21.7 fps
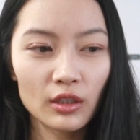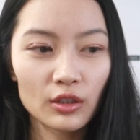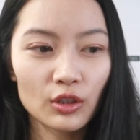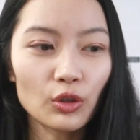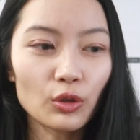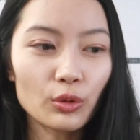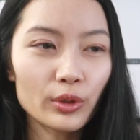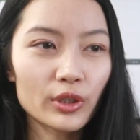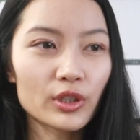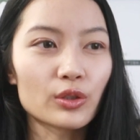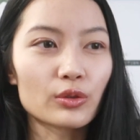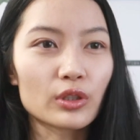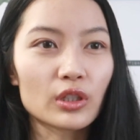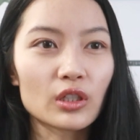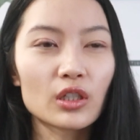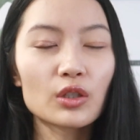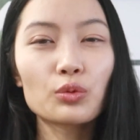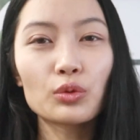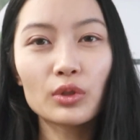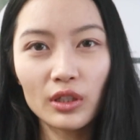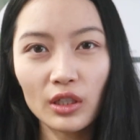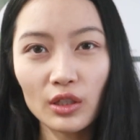都会有一个
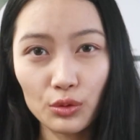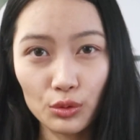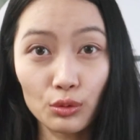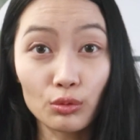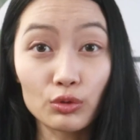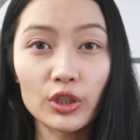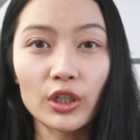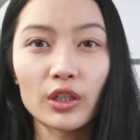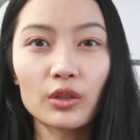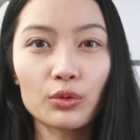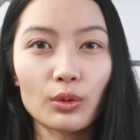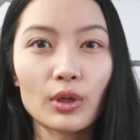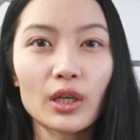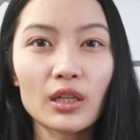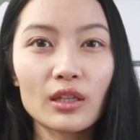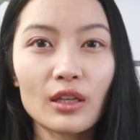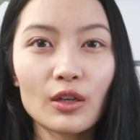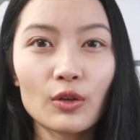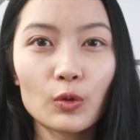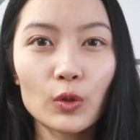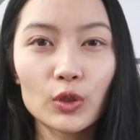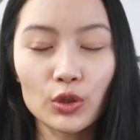约定俗成的原
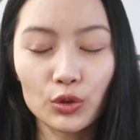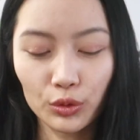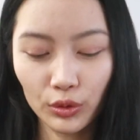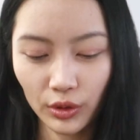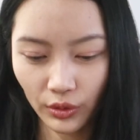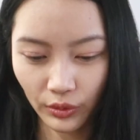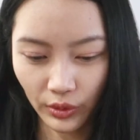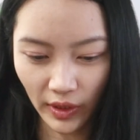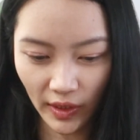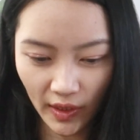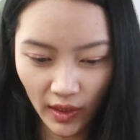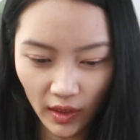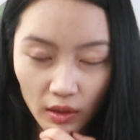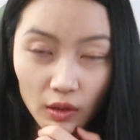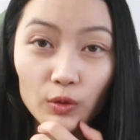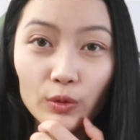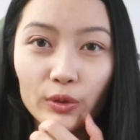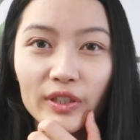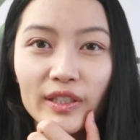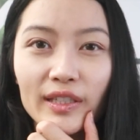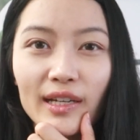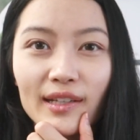因，或者说有一个
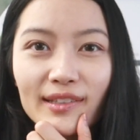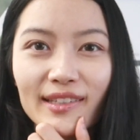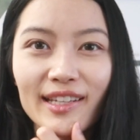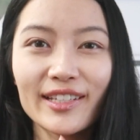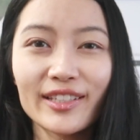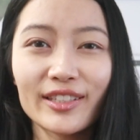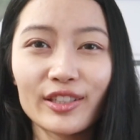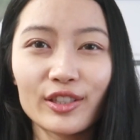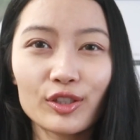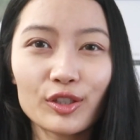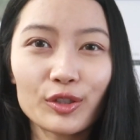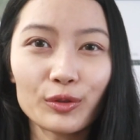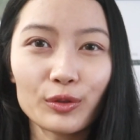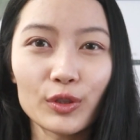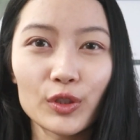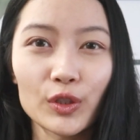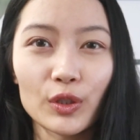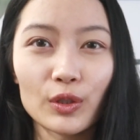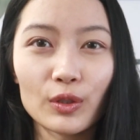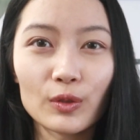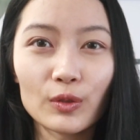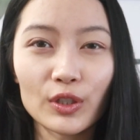构想，但其实有的
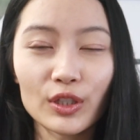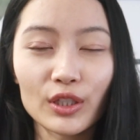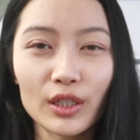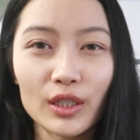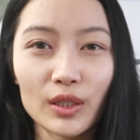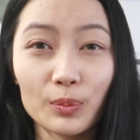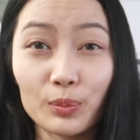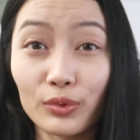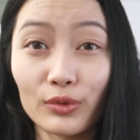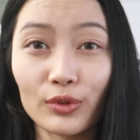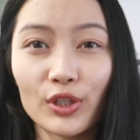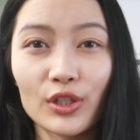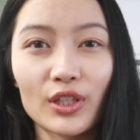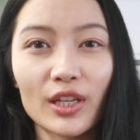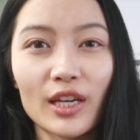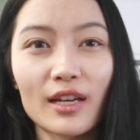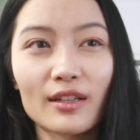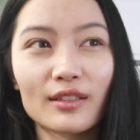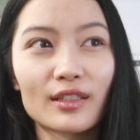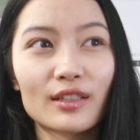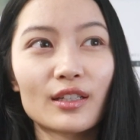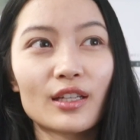时候真的不是这
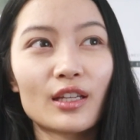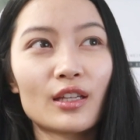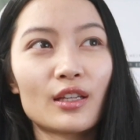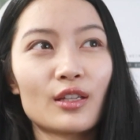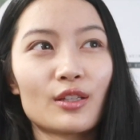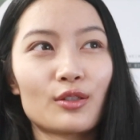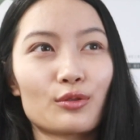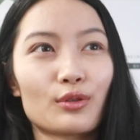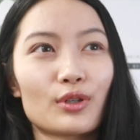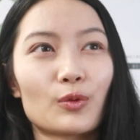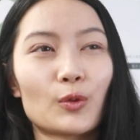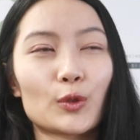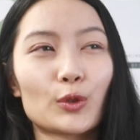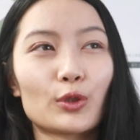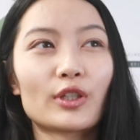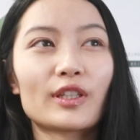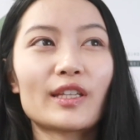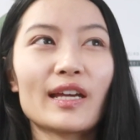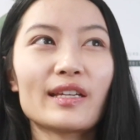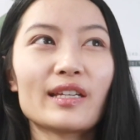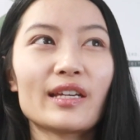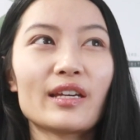样的。对，我觉
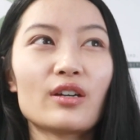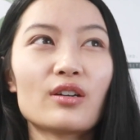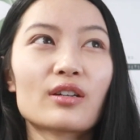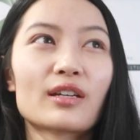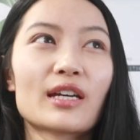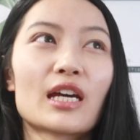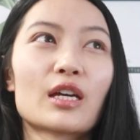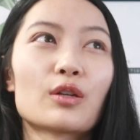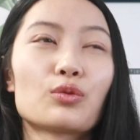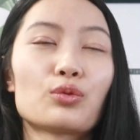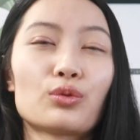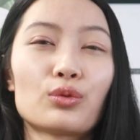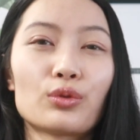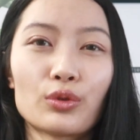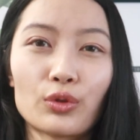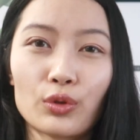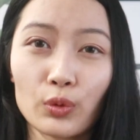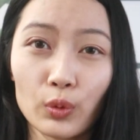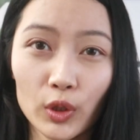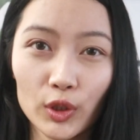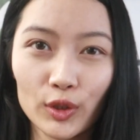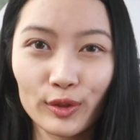得大家要敢于
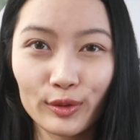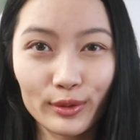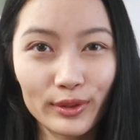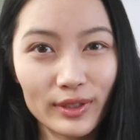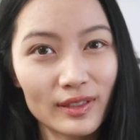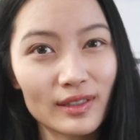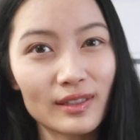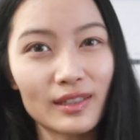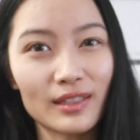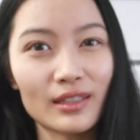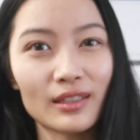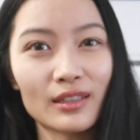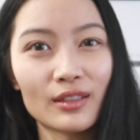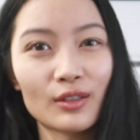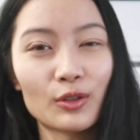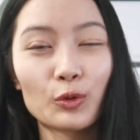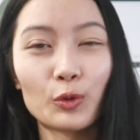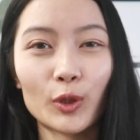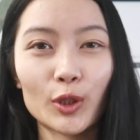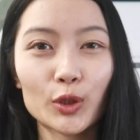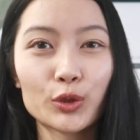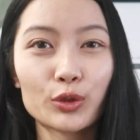活出自己，
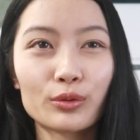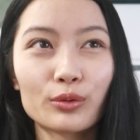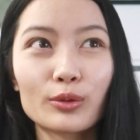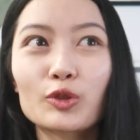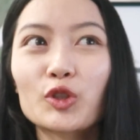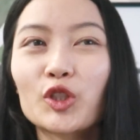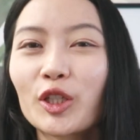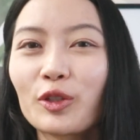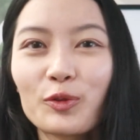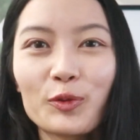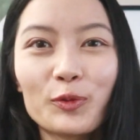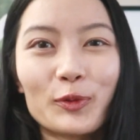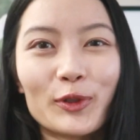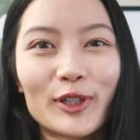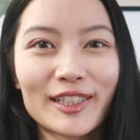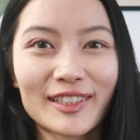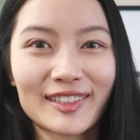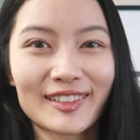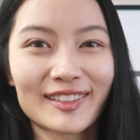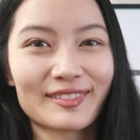活出真我。